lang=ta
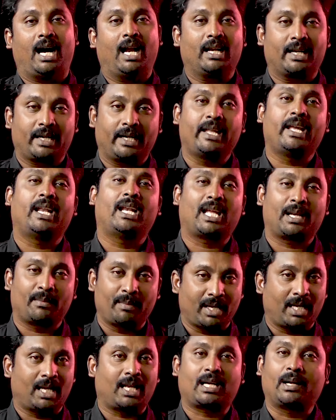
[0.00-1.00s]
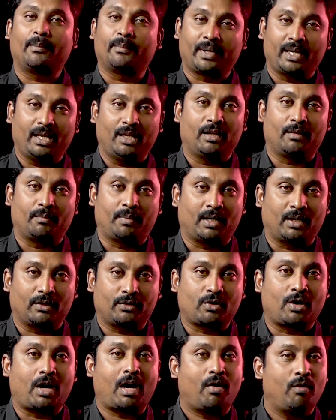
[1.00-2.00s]
ஆல்ரெடி எல்லாருமே எல்லா கம்பெனிலையும் இருப்பாங்க
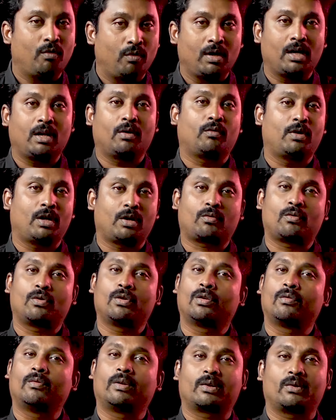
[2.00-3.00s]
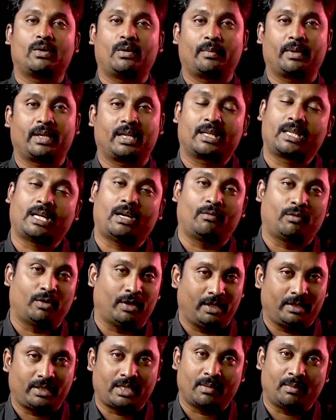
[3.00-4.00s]
ஸோ அவங்கள உள்ளே கொண்டுட்டு வரணும் அப்படிங்கிறது அவ்வளோ
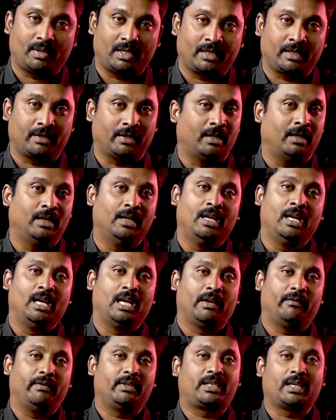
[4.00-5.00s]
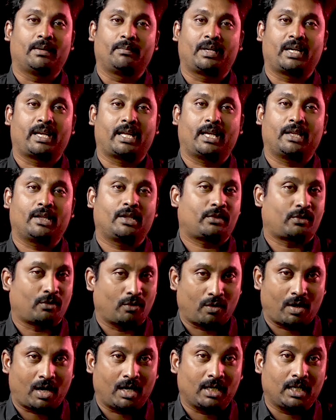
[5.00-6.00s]
ஈஸியமான விஷயம் கிடையாது ஸோ
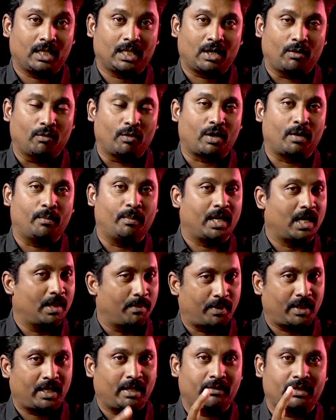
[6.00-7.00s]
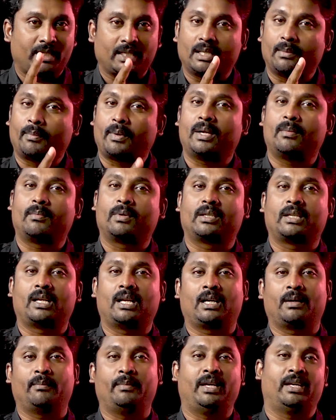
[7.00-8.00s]
அங்கே தான் ஒரு மிகப்பெரிய விஷயத்தை
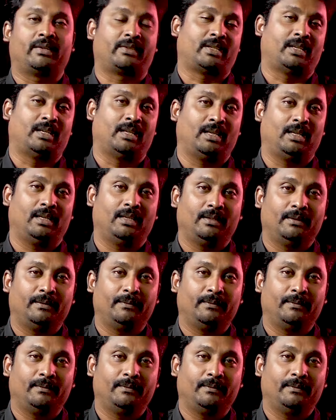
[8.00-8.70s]
பயன்படுத்தினாங்க பிஎஸ்என்எல்